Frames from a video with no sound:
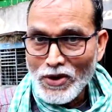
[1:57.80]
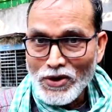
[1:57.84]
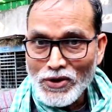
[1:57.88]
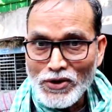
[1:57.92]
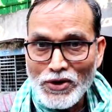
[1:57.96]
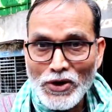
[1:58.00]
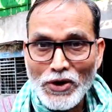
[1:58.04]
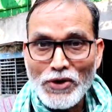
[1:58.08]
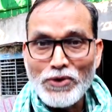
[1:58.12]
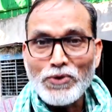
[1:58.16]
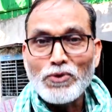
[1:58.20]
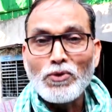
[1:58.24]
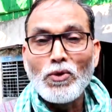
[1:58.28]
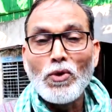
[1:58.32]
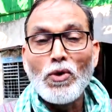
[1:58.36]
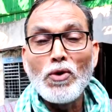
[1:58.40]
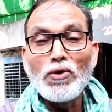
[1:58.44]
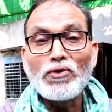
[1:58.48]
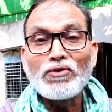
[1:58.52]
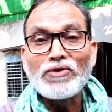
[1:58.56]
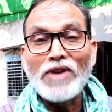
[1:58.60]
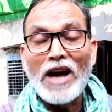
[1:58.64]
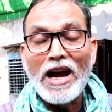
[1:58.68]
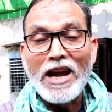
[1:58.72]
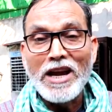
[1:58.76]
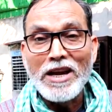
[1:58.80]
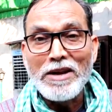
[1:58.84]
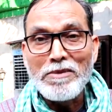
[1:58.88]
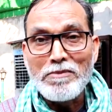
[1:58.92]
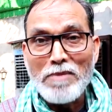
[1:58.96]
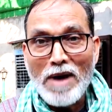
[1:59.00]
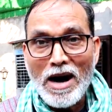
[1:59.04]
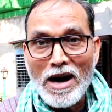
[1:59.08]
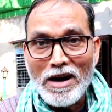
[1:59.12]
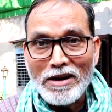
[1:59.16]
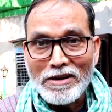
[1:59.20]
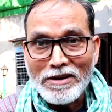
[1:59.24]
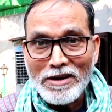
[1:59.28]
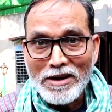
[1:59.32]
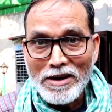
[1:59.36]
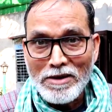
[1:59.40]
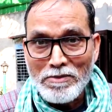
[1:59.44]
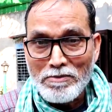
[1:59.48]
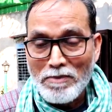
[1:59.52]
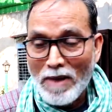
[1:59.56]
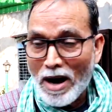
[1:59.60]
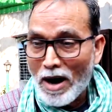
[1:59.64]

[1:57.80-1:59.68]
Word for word: जिसको शाहीन बाग की